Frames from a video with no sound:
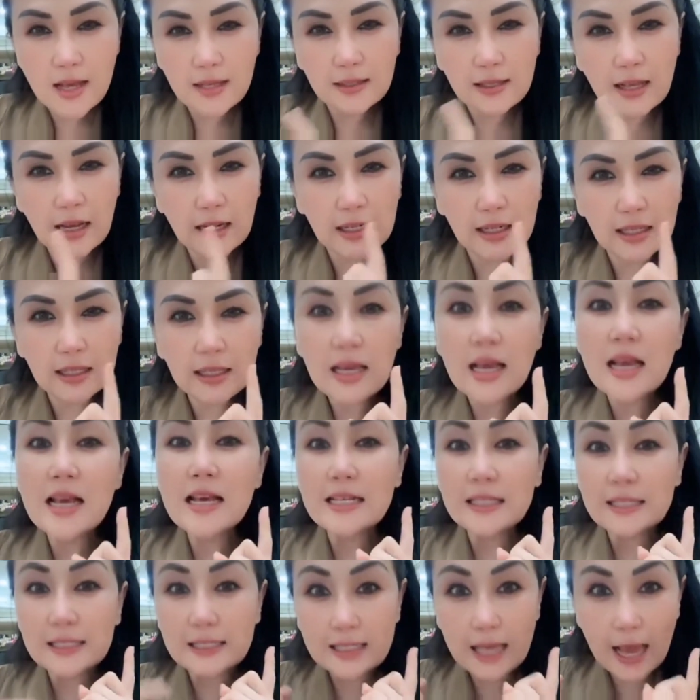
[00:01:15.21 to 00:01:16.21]
jadi
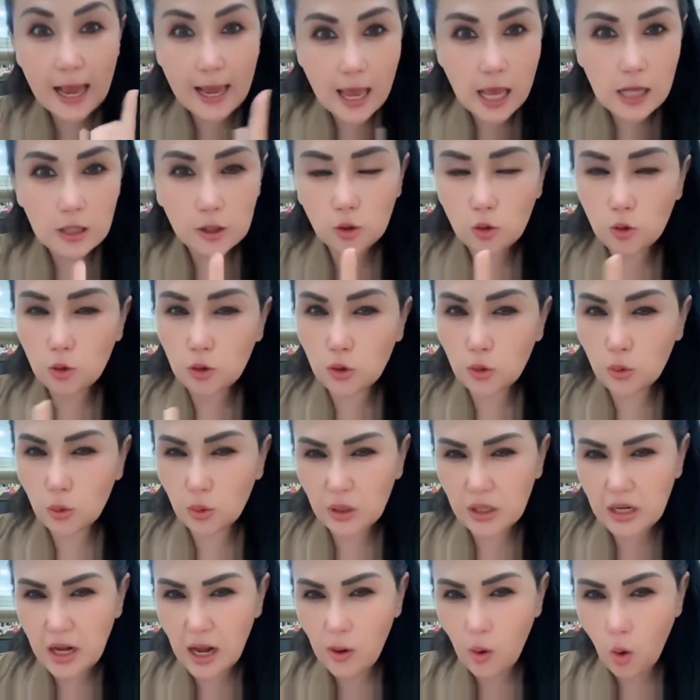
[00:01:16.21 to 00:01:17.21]
saya
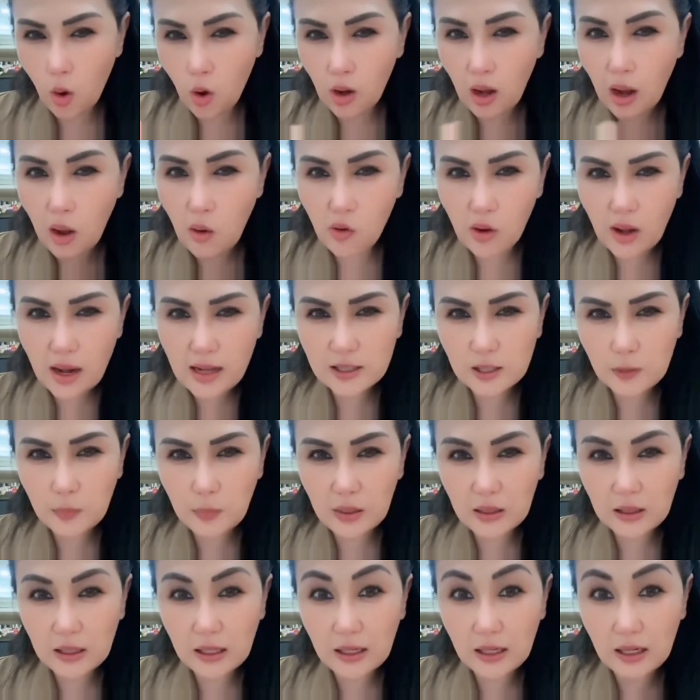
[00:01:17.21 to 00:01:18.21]
setuju dengan orang-orang
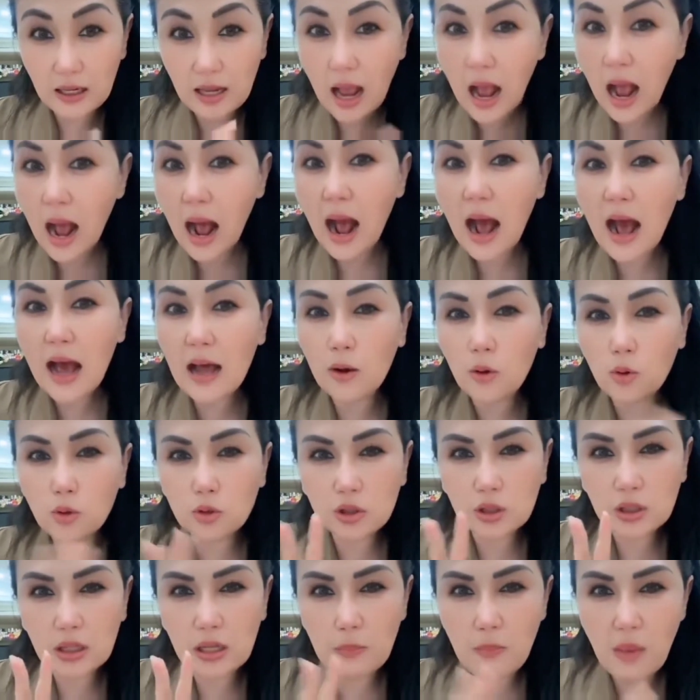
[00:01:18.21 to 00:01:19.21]
seperti ini
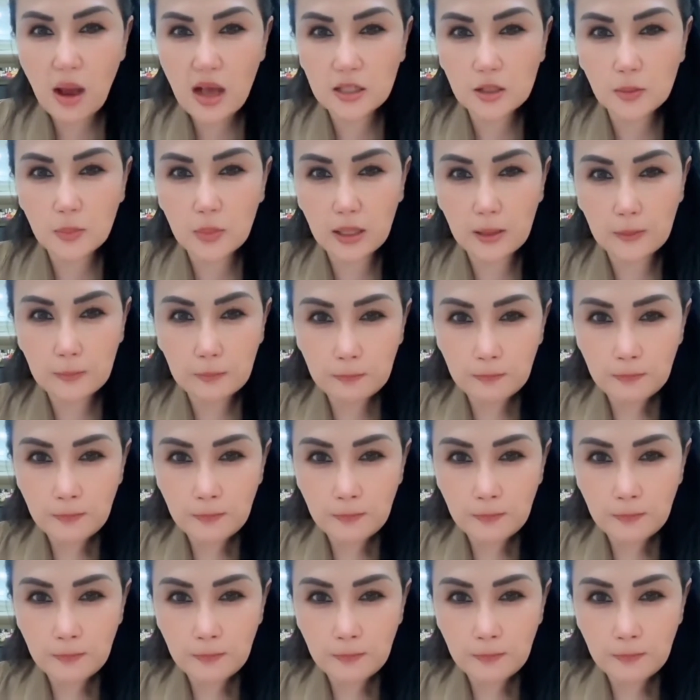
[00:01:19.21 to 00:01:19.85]
harus dibasmi.